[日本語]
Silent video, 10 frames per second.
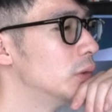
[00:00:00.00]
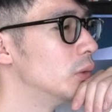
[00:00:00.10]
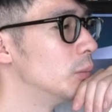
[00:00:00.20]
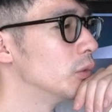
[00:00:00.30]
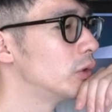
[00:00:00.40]

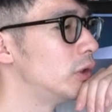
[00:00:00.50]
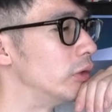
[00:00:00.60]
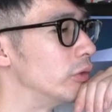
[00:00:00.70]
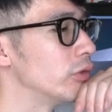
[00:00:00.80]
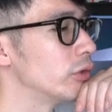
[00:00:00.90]
思って
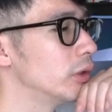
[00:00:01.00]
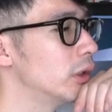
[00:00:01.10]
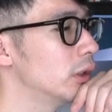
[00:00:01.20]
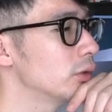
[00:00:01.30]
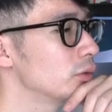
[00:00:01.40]
るんですよ
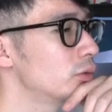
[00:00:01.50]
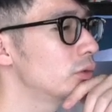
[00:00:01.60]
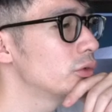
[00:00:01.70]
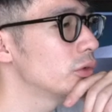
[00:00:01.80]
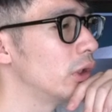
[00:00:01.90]
ねそうする
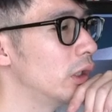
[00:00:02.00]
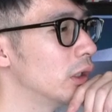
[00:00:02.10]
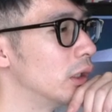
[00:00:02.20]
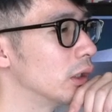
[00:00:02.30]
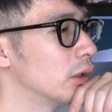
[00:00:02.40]
とちょっと部屋
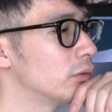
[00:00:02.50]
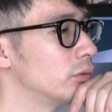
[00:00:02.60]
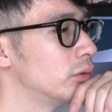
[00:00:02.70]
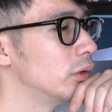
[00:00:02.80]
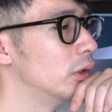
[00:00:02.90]
が明る
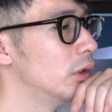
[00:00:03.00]
く